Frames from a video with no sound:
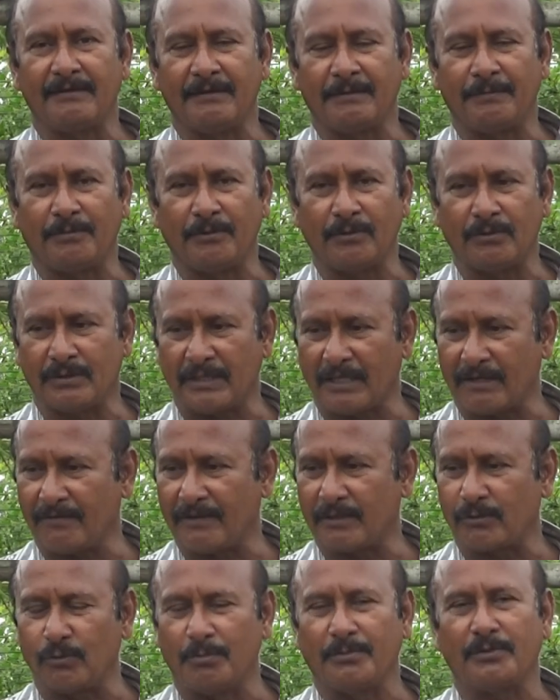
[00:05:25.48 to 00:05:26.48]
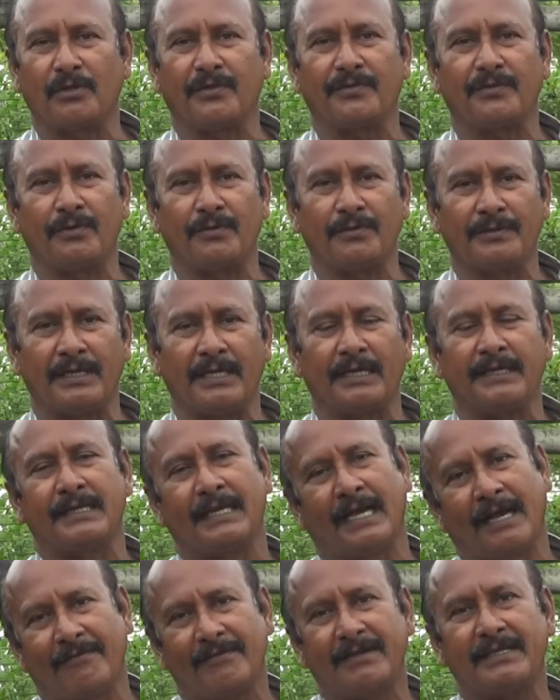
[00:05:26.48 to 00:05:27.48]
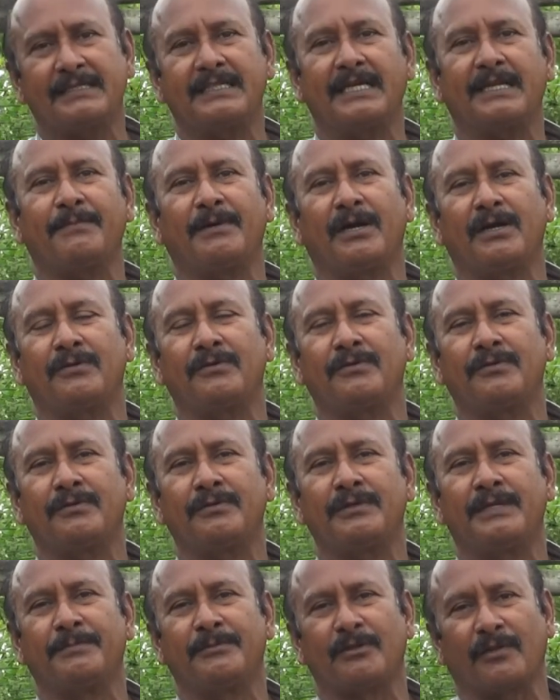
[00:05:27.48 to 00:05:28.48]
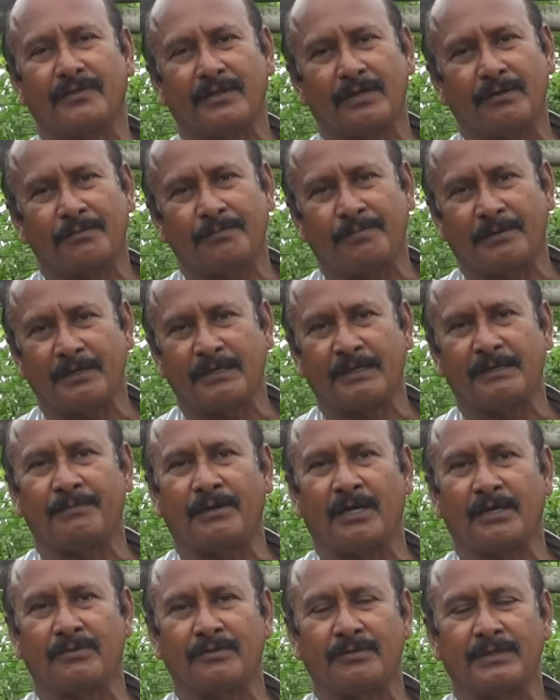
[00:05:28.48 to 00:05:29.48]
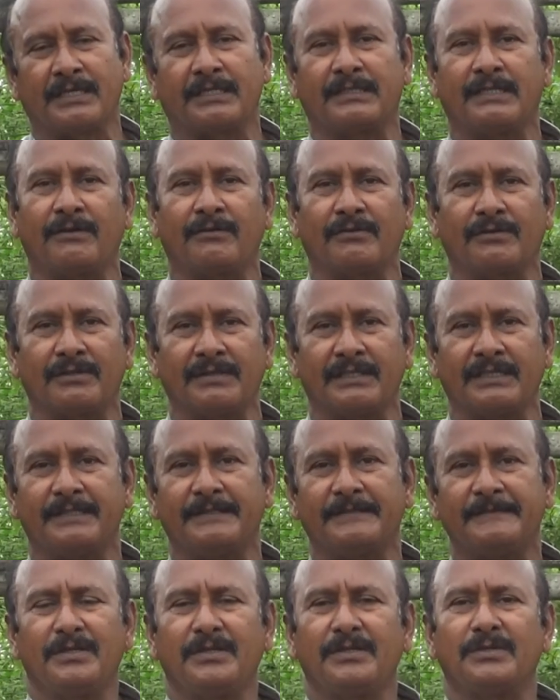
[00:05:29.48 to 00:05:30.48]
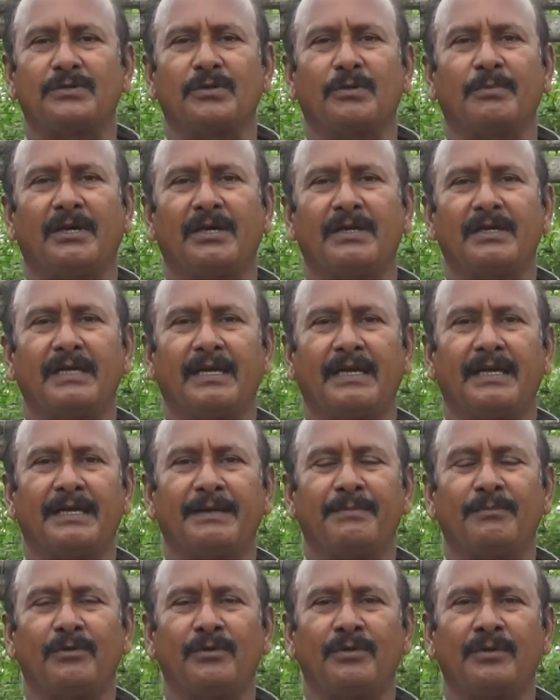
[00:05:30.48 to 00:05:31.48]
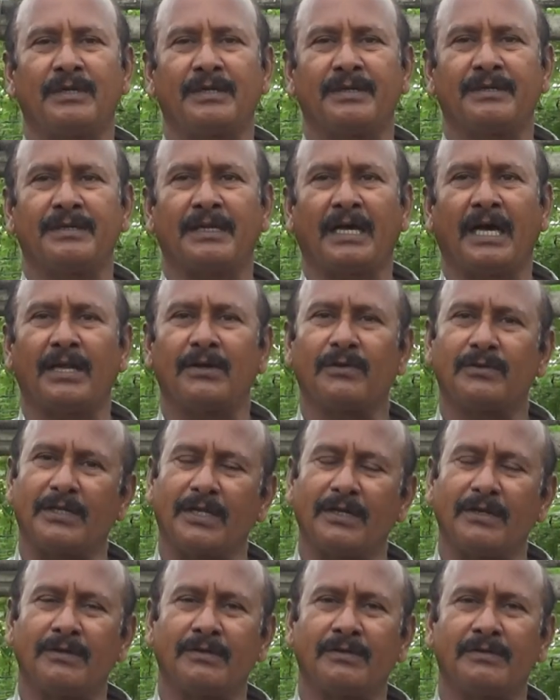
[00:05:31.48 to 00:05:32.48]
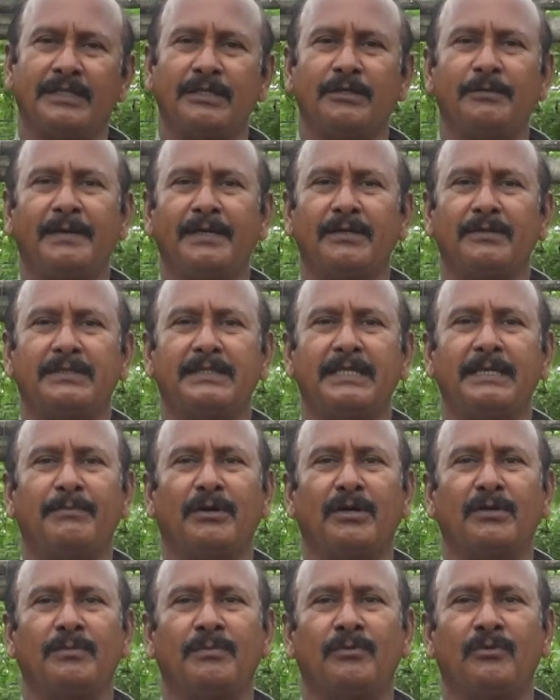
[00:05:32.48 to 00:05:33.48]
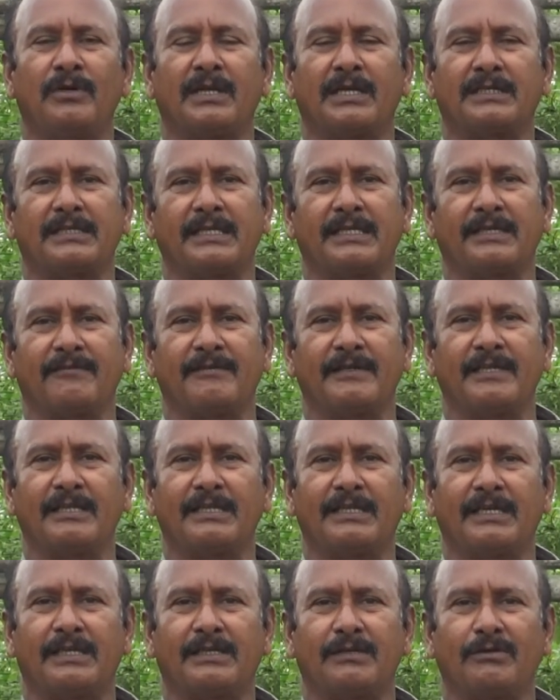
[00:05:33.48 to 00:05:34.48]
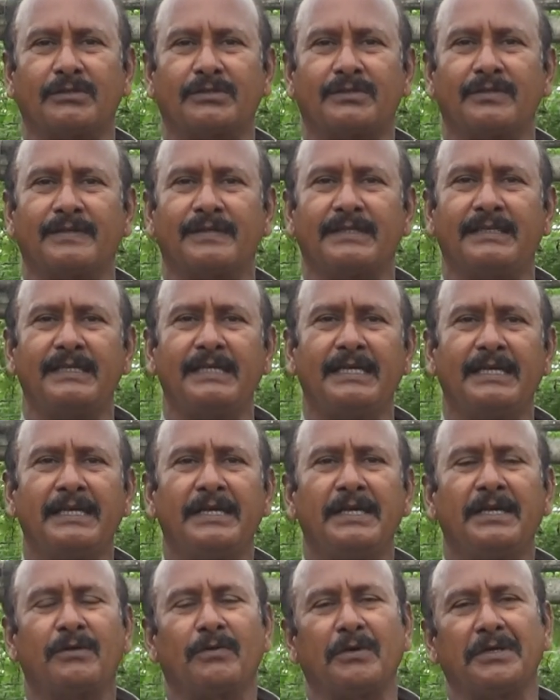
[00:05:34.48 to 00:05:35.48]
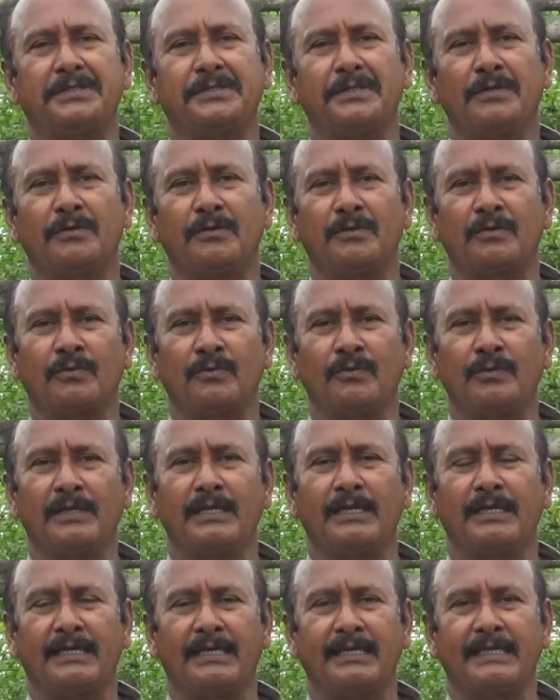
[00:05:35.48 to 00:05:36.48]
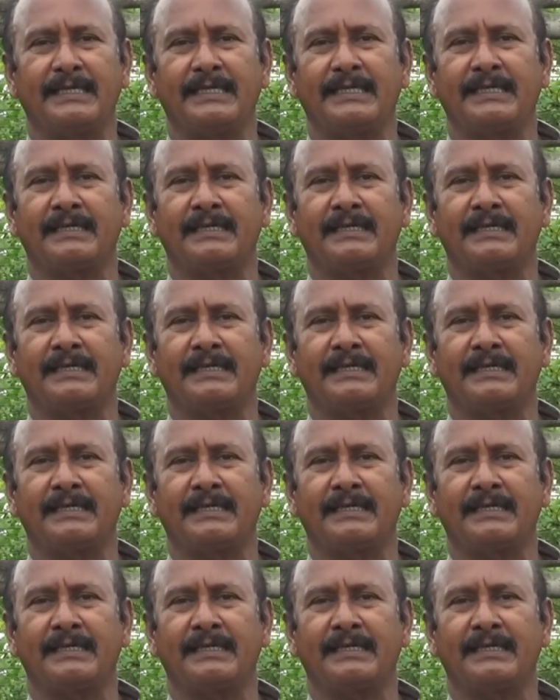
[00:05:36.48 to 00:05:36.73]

ఇప్పుడు తర్వాత తొమ్మిది వందలు ఇలా యావరేజ్ ధర మాకు ఎనిమిది వందలు మాకు గిడతా ఉంటుంది సుమారుగా మూ నాలుగు టన్నులు దిగుబడి వస్తే మాకు మూడు లక్షల ఇరవై వేలు దాకా వస్తుంది ఖర్చులు కూలీలు కానీ